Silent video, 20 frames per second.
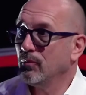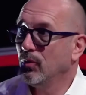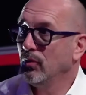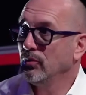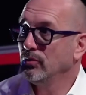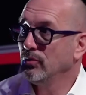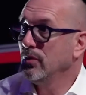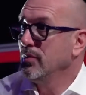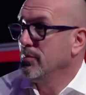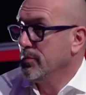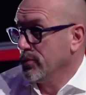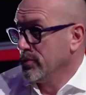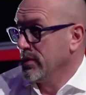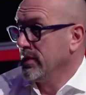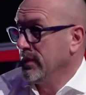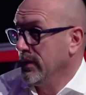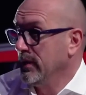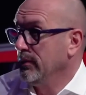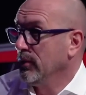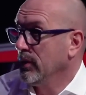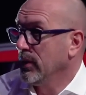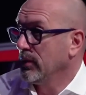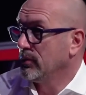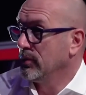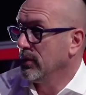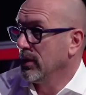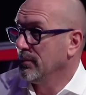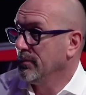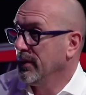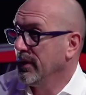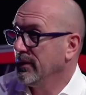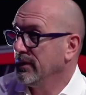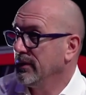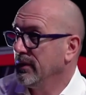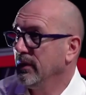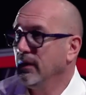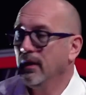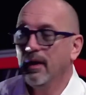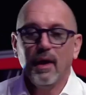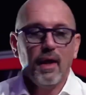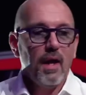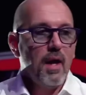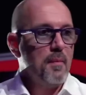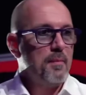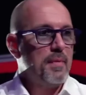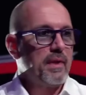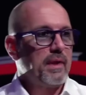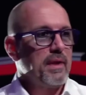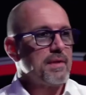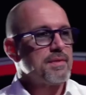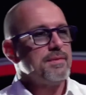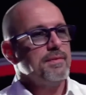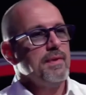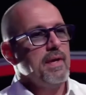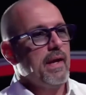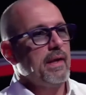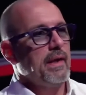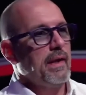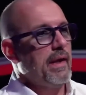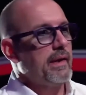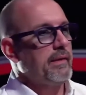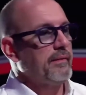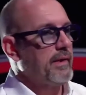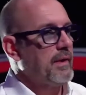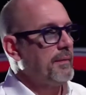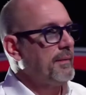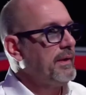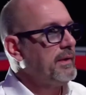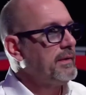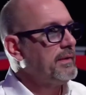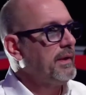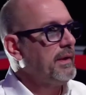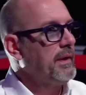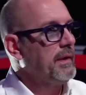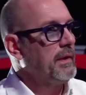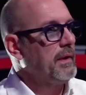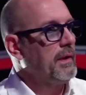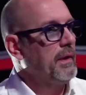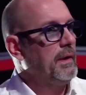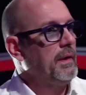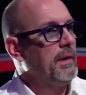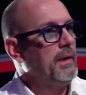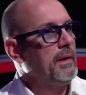molto, in positivo naturalmente, perché si viene a creare veramente